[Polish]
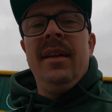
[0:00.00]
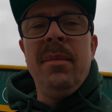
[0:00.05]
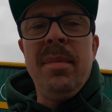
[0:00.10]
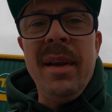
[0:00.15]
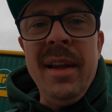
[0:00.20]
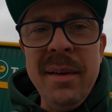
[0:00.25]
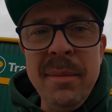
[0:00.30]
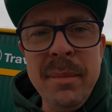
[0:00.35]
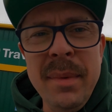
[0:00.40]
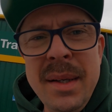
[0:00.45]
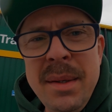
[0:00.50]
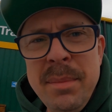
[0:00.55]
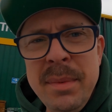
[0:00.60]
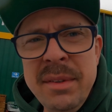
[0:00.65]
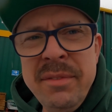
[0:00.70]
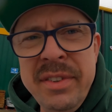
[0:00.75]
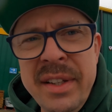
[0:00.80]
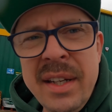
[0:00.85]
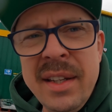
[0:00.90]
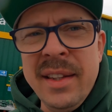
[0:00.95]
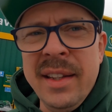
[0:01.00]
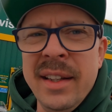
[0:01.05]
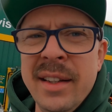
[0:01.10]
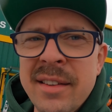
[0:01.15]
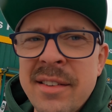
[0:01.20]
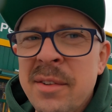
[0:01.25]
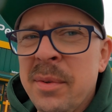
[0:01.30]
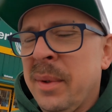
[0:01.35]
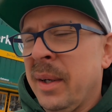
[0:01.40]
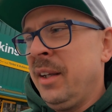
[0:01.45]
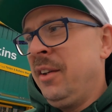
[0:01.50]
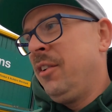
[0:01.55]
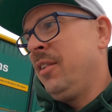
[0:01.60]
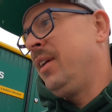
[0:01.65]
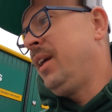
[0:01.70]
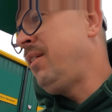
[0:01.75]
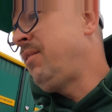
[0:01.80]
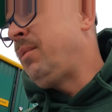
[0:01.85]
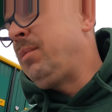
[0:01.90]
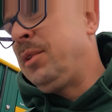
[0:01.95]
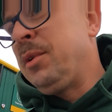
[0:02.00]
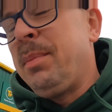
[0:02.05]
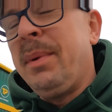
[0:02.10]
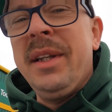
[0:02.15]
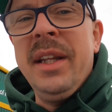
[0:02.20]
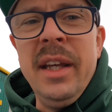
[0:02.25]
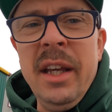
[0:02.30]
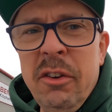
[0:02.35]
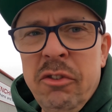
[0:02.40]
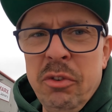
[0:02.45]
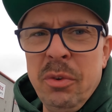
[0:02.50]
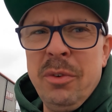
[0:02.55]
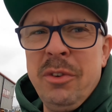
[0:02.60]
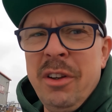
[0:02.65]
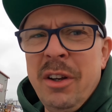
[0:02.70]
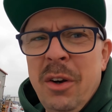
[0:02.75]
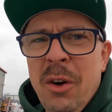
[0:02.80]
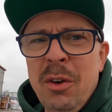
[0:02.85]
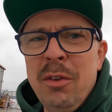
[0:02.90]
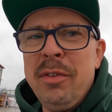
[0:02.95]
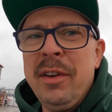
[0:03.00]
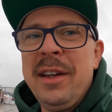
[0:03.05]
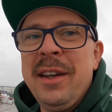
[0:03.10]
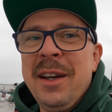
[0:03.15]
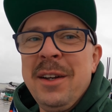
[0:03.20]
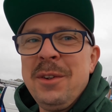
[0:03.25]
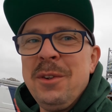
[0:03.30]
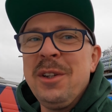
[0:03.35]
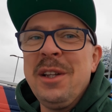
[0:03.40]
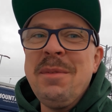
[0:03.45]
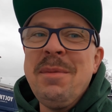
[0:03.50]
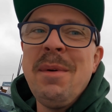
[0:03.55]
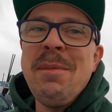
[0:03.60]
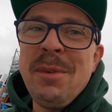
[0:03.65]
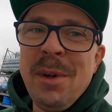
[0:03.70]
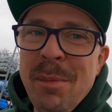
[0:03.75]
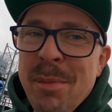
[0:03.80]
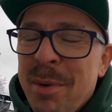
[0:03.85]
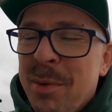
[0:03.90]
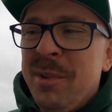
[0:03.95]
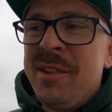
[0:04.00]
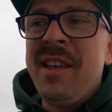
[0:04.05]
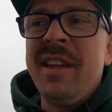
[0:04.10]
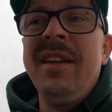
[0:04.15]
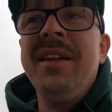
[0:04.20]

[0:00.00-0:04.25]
Dobra, mamy werdykt. Słuchajcie, nie wiem, czy będę jeździł gdziekolwiek, jak tutaj mam dobrą